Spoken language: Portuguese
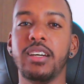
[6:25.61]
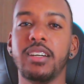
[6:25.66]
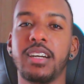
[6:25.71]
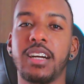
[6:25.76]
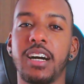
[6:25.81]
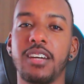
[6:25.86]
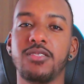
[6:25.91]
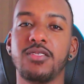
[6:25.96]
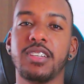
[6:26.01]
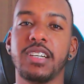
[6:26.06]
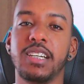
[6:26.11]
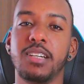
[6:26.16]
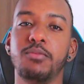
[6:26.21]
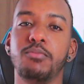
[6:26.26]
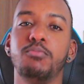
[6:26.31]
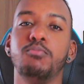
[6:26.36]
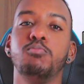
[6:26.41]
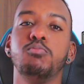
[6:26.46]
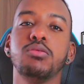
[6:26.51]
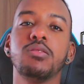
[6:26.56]
Caso queira
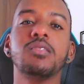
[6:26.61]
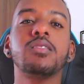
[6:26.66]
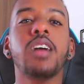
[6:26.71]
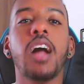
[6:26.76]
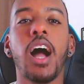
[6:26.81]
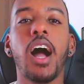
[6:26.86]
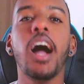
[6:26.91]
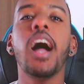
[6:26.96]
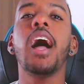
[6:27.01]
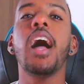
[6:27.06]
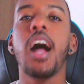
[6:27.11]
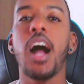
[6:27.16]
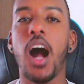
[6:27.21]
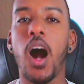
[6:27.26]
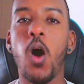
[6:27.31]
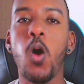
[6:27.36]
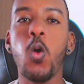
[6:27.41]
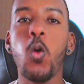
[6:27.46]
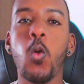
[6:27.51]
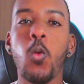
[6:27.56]
buscar
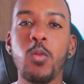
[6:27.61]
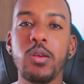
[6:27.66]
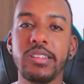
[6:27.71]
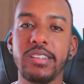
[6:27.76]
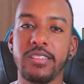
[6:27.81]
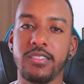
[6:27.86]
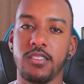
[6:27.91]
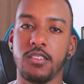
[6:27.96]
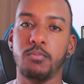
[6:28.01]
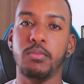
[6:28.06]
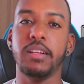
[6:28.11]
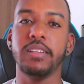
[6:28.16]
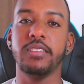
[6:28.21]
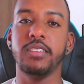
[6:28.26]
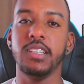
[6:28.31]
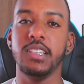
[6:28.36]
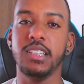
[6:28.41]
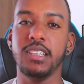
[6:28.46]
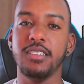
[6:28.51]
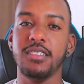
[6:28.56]
algumas dessas
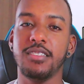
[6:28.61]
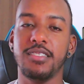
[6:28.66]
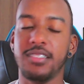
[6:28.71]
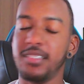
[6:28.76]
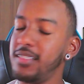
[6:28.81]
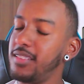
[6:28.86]
platinas,